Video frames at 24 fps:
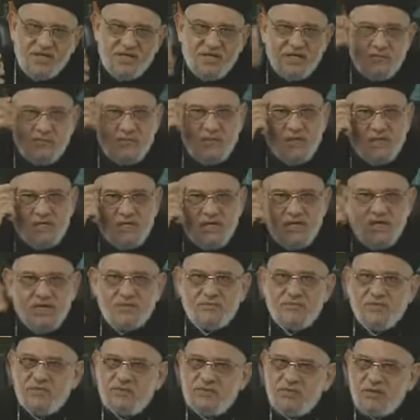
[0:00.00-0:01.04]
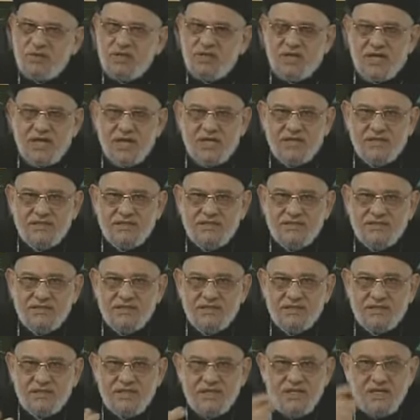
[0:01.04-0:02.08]
كلمونا كلام يدخل العقل
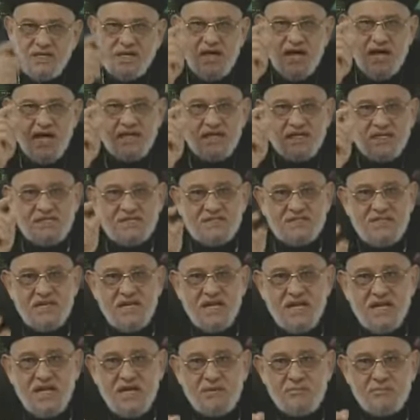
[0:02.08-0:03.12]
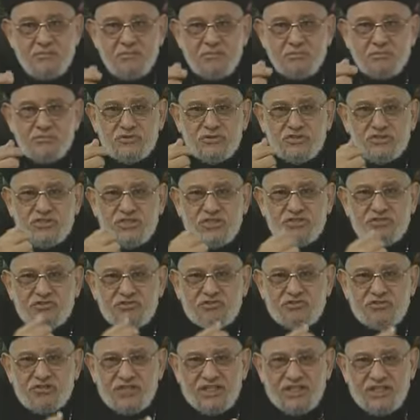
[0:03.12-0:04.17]
الاسلام
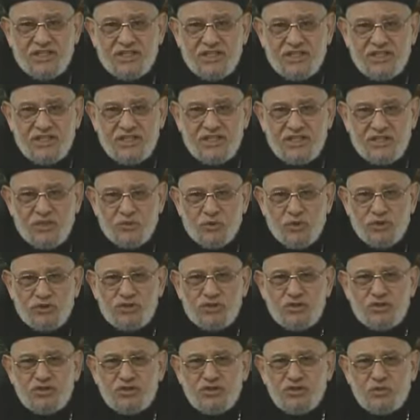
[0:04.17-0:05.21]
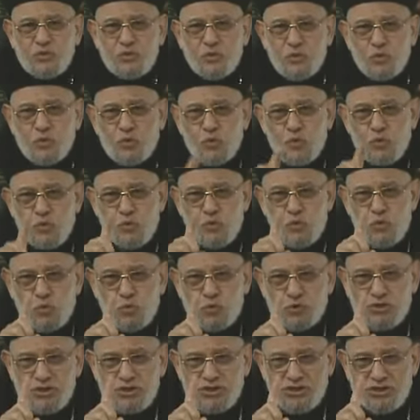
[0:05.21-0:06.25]
ضدي وضد
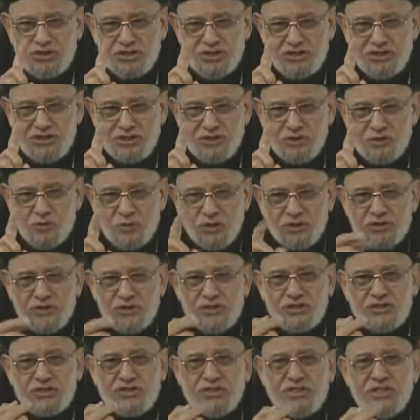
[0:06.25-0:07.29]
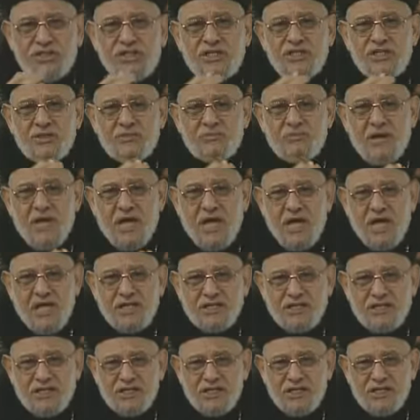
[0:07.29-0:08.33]
وجودي وضد
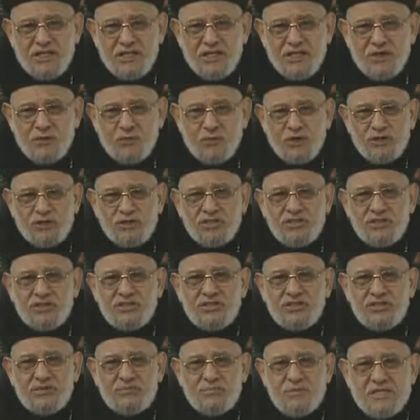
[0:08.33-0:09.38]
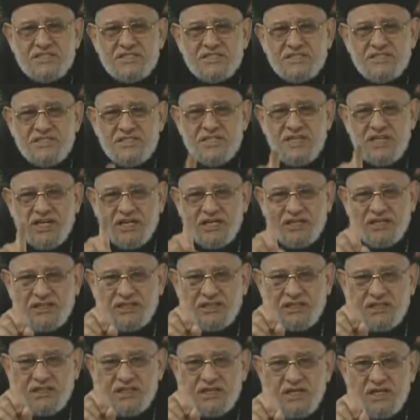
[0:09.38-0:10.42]
ايماني وضد
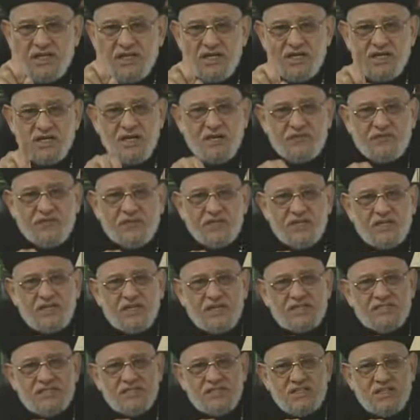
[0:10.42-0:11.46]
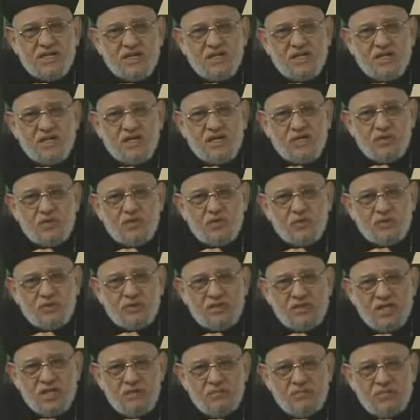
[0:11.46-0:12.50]
مسيحي كفر الذين قالوا
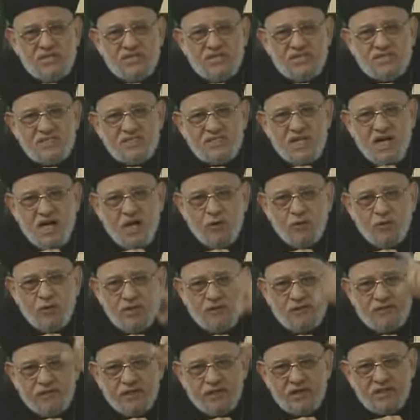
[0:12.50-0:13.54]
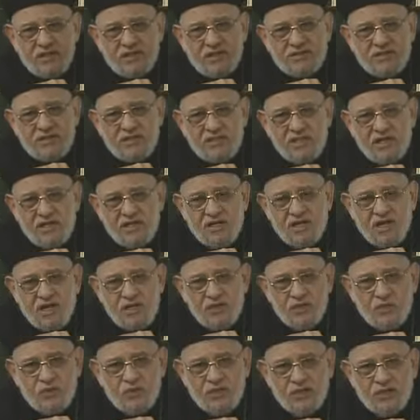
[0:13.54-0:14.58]
ان المسيح وكفر الذين
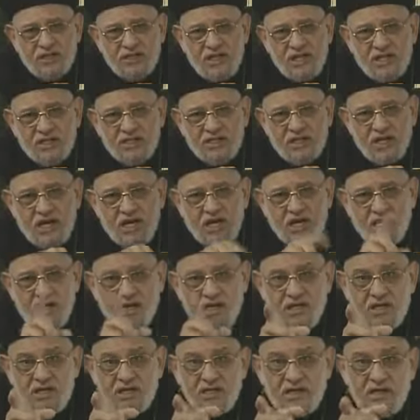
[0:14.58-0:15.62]
قالوا ان الله